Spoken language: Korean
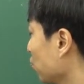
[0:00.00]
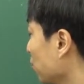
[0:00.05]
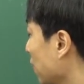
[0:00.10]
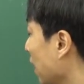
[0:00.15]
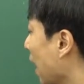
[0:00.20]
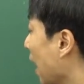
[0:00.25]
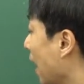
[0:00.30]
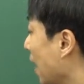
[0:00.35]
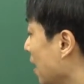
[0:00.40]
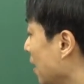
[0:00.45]

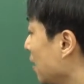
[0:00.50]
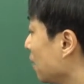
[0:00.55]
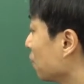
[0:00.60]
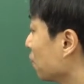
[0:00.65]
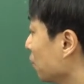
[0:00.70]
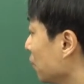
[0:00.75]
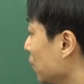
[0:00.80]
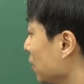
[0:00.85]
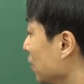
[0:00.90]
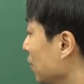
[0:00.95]
우리가
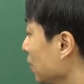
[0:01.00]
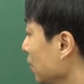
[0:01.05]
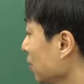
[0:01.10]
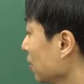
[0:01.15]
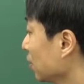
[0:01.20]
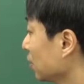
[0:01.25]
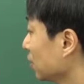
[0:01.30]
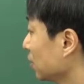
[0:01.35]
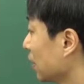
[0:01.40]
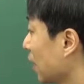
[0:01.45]
알고 있는
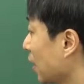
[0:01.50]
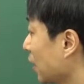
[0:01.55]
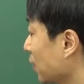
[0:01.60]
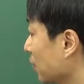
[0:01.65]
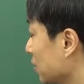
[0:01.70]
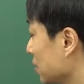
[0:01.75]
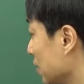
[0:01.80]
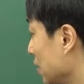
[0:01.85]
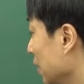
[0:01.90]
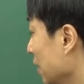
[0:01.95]
것들을 하는
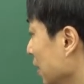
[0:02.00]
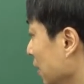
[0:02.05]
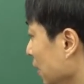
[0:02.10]
것을